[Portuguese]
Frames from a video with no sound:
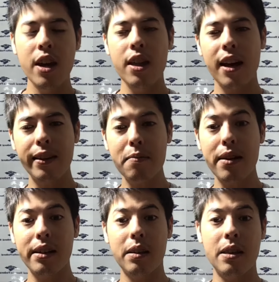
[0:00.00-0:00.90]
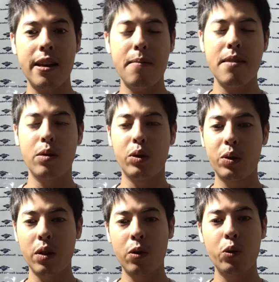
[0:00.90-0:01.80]
e nada mais nada menos
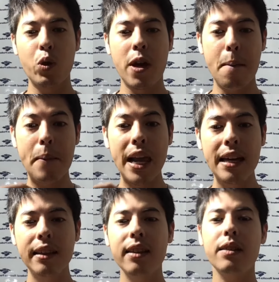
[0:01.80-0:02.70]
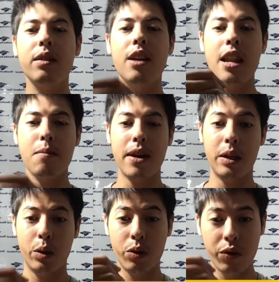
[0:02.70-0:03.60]
são do que plantas e
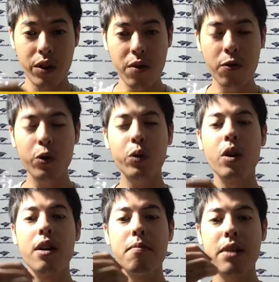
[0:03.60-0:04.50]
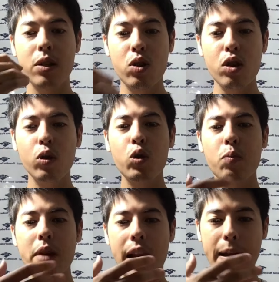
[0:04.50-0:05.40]
animais vivos mantidos
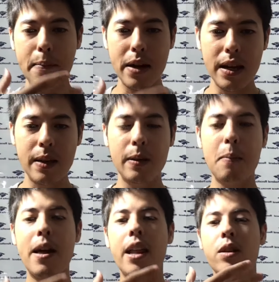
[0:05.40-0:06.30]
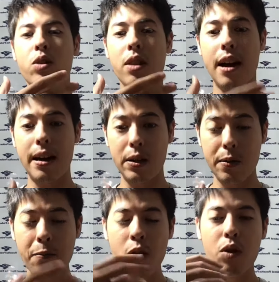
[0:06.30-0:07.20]
pela empresa, pela
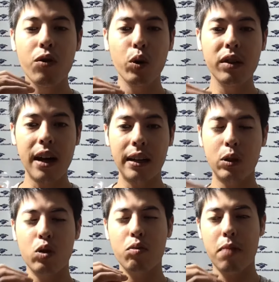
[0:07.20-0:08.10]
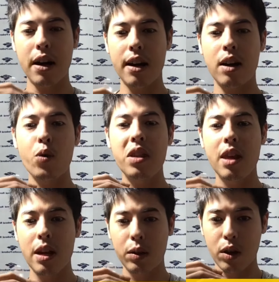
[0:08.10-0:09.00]
entidade, voltados para o
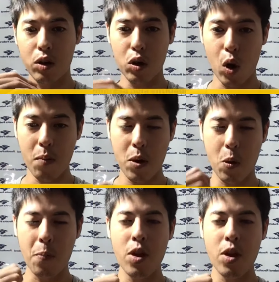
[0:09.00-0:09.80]
interesse econômico.